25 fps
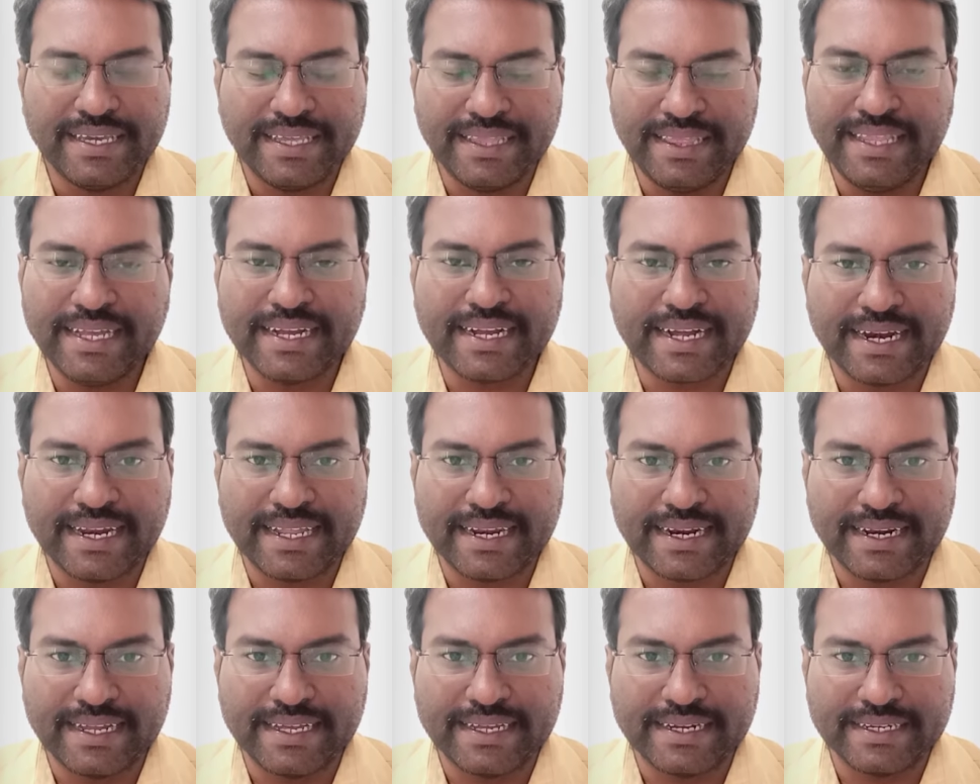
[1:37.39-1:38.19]
இந்த
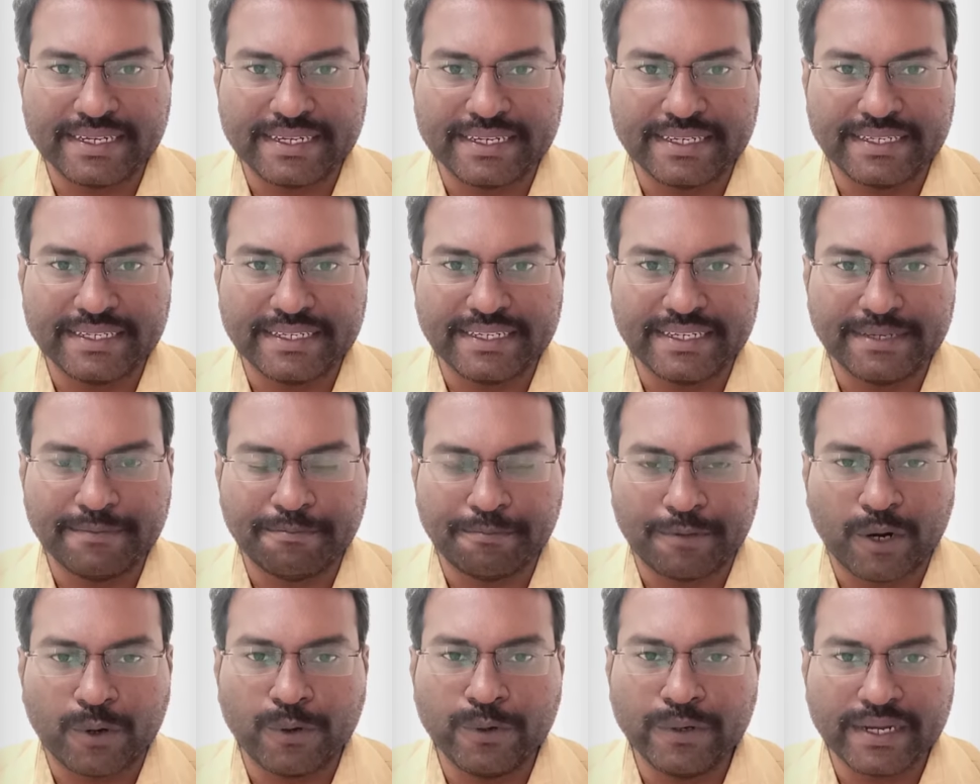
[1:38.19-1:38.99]
கலரில் இருக்குது
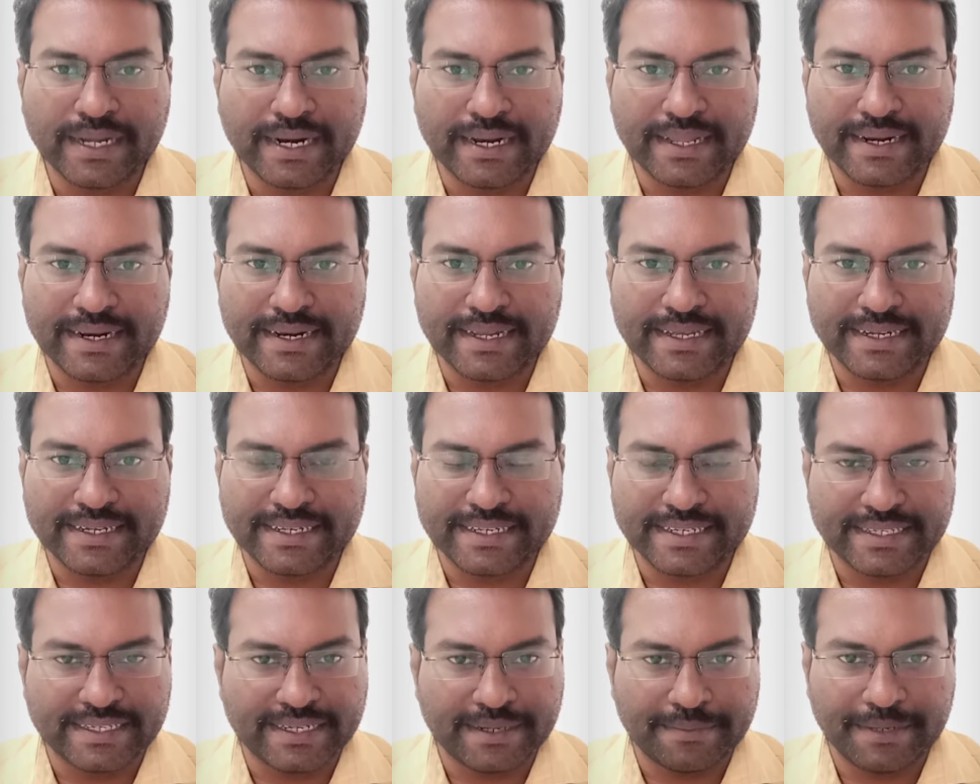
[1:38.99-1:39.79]
ப்ரௌன் கலரில்
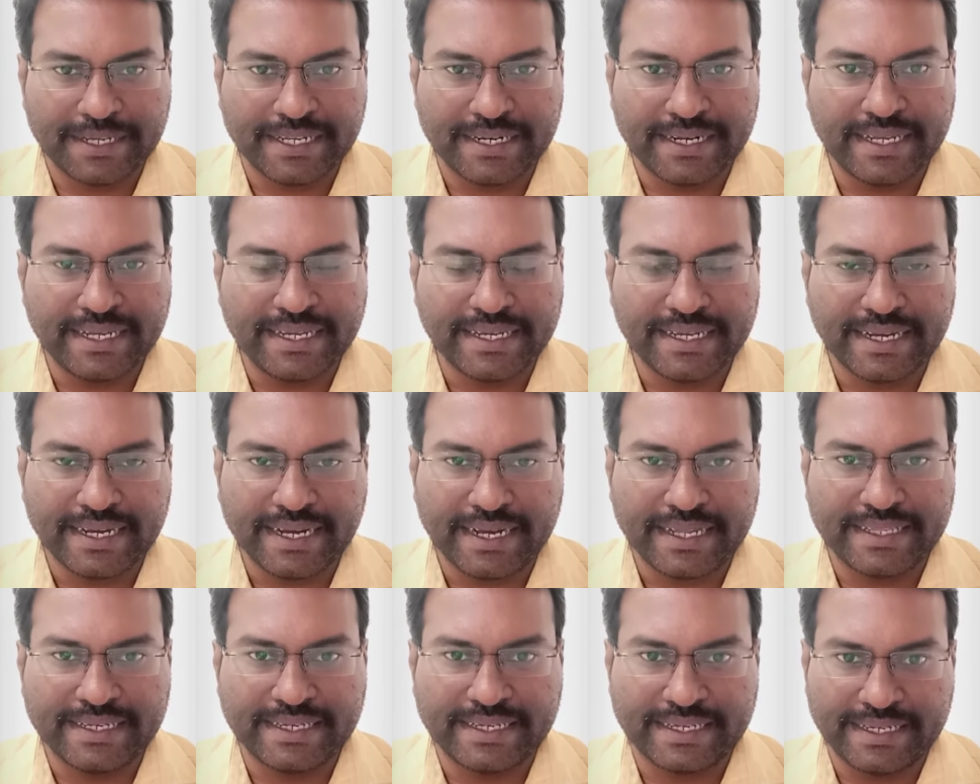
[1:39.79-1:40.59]
இருக்குது அப்படின்னா
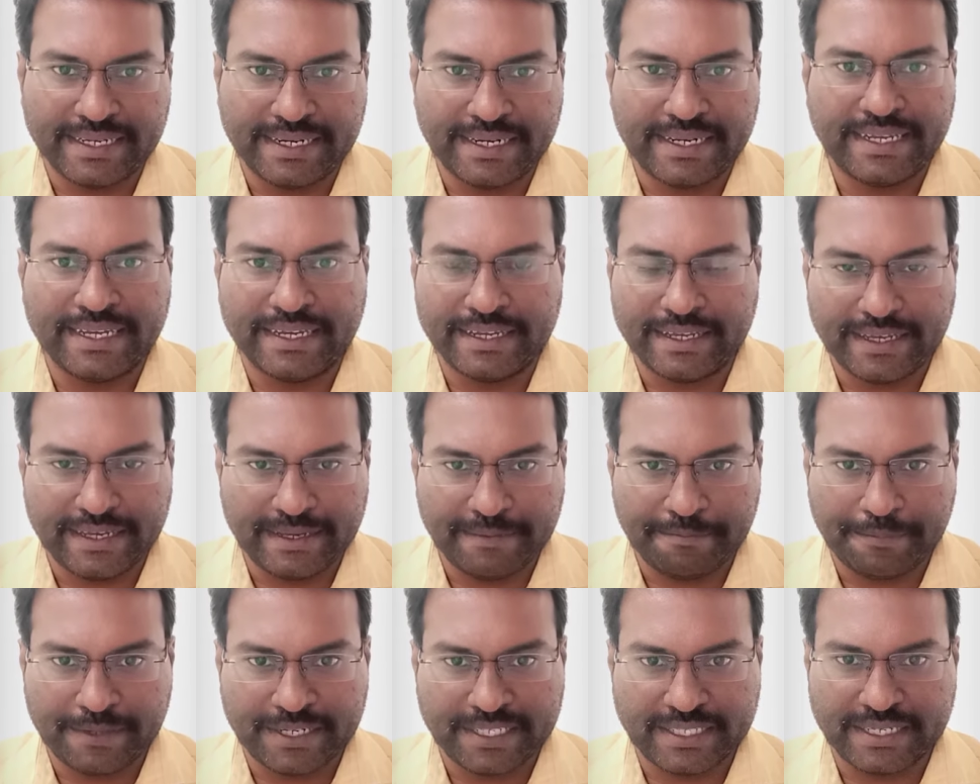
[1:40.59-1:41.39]
அதுக்கு என்ன
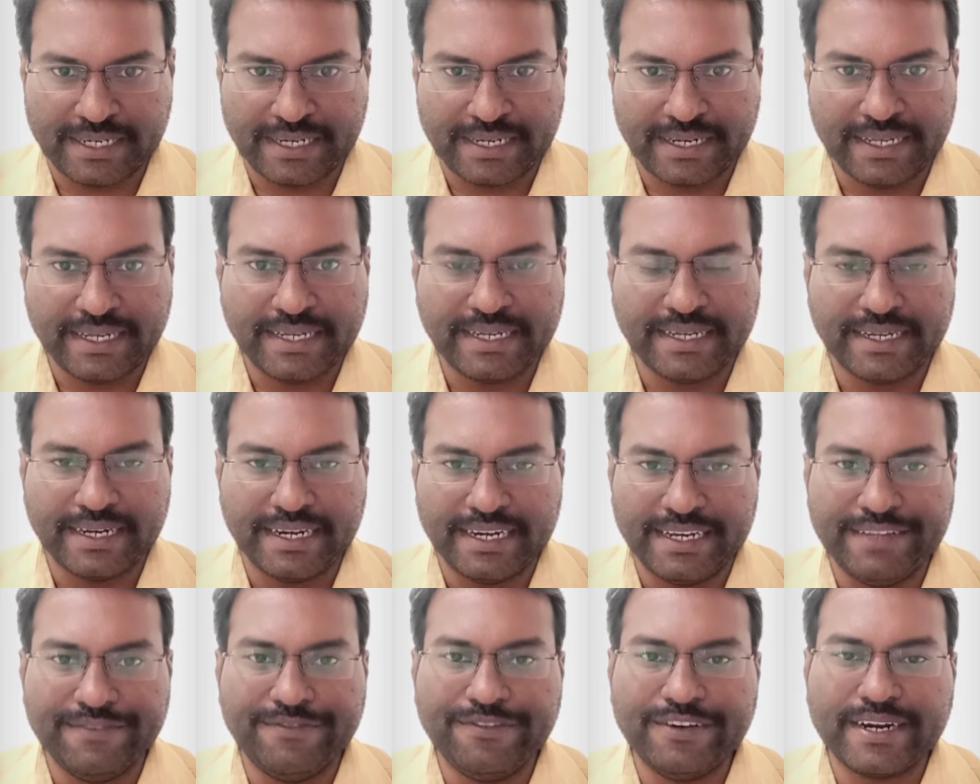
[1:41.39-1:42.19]
பிரச்சனைனா
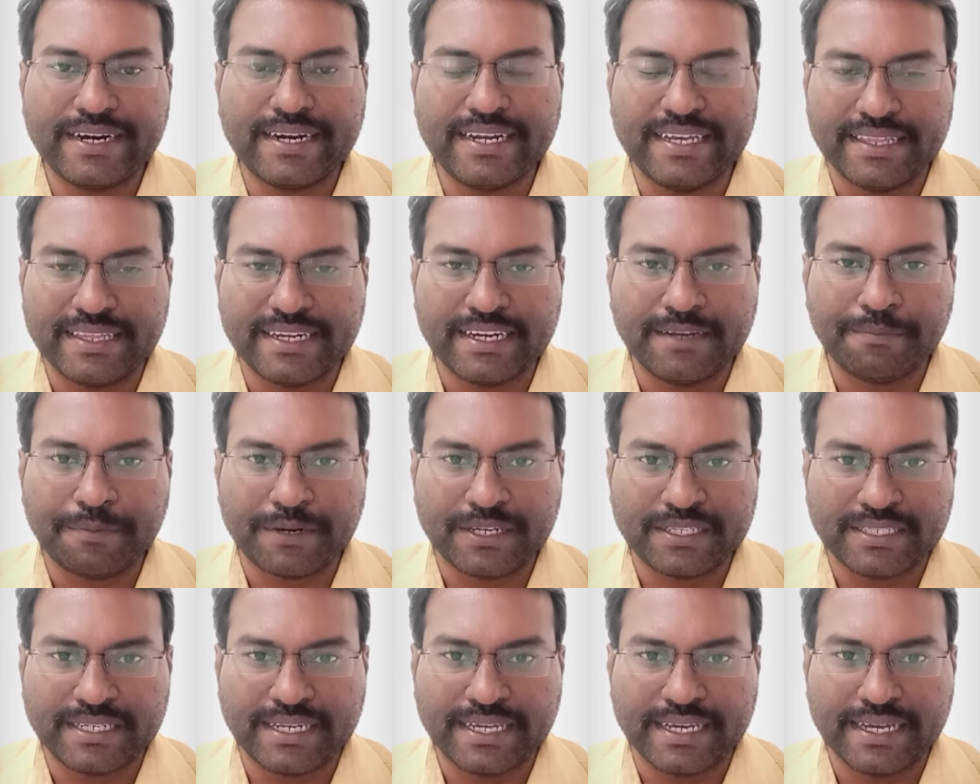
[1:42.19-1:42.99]
லிவரில் எதுனா
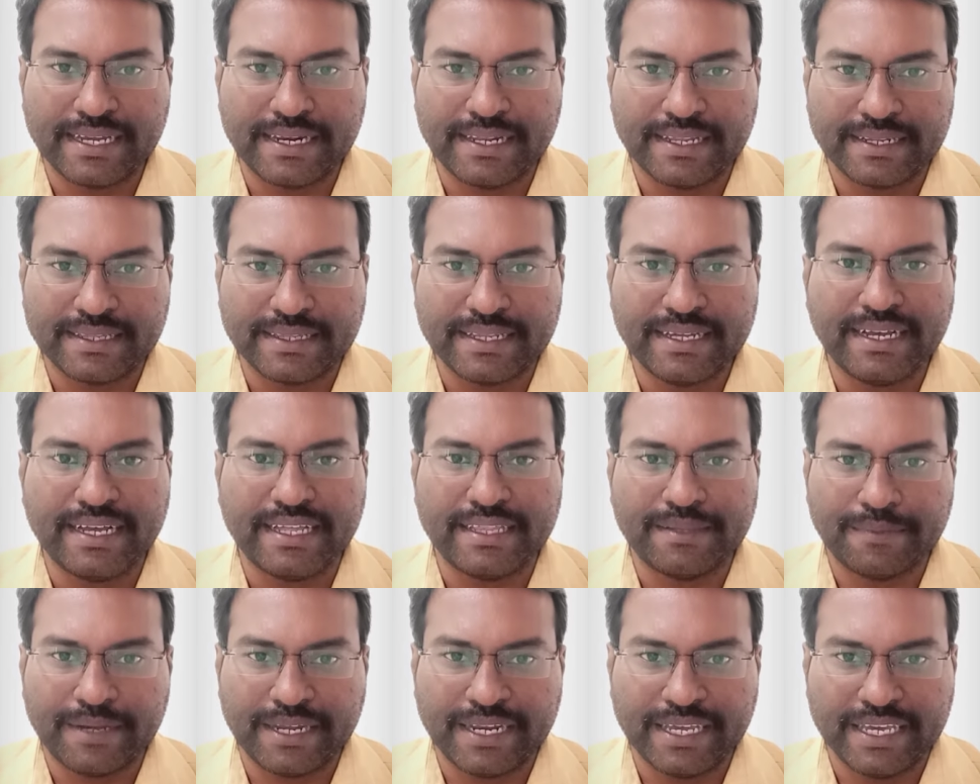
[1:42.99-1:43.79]
பிரச்சனைகள் இருந்தால்
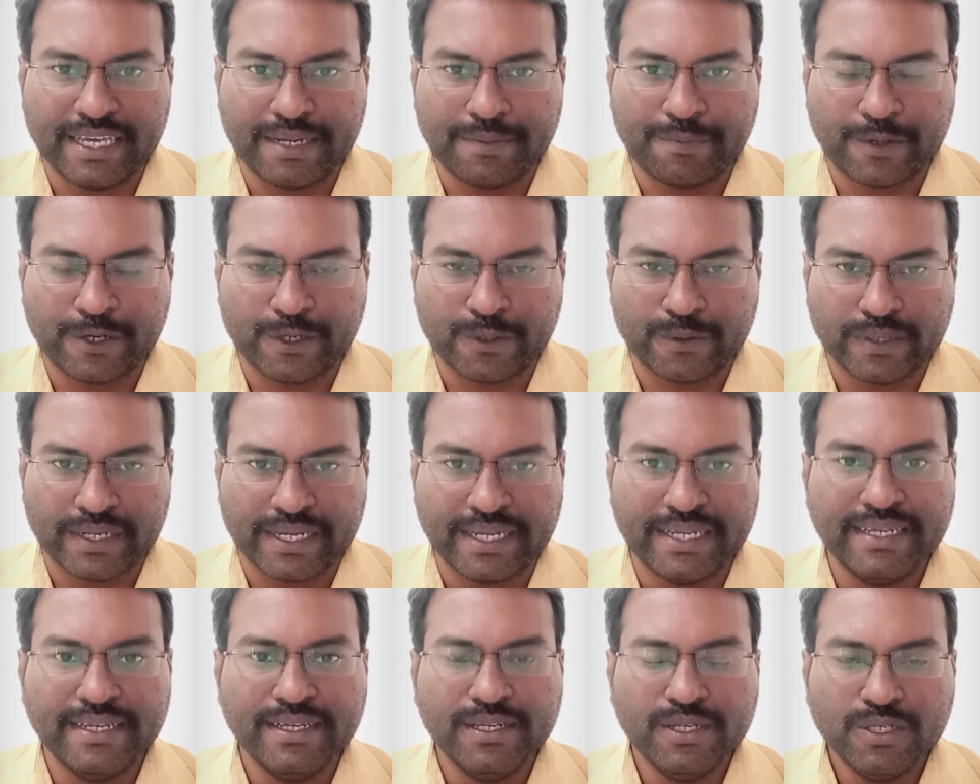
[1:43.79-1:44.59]
அது மாதிரி ஏற்படுவோங்க